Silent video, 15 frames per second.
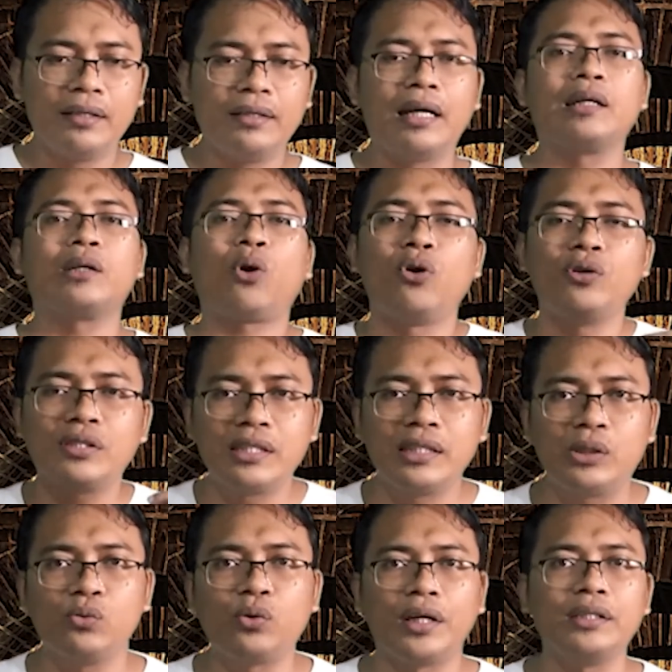dan
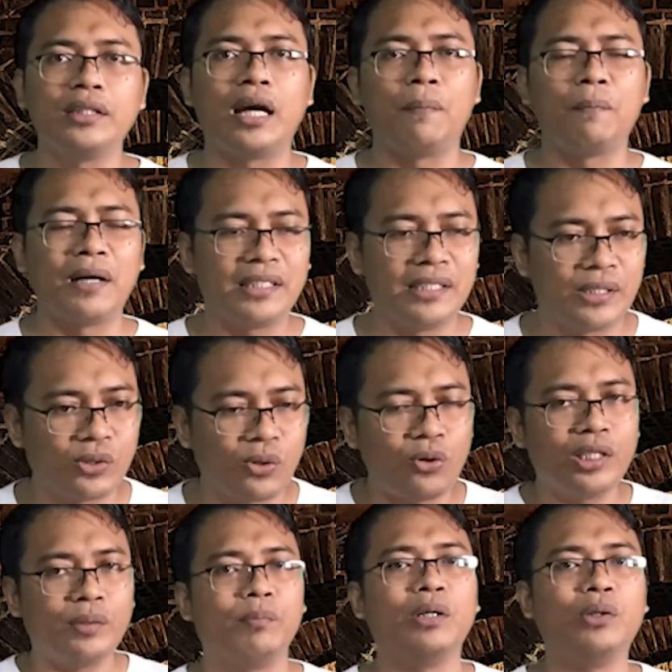konstituennya masih
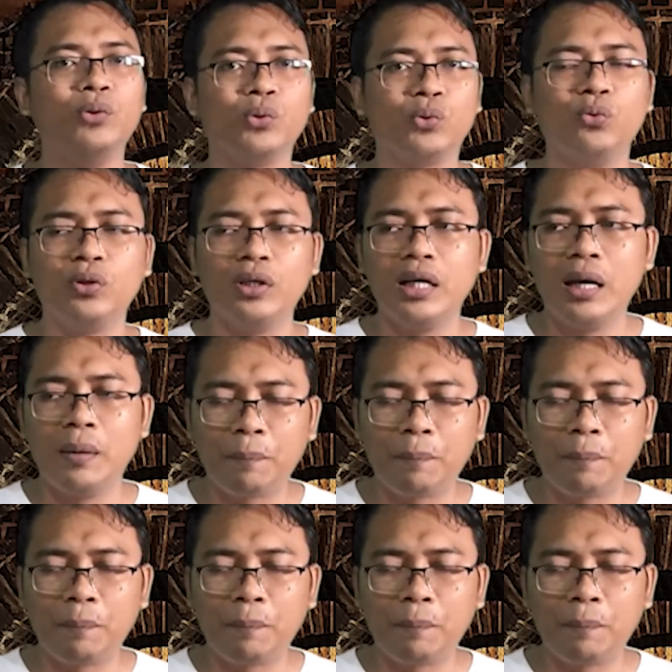solid mendukung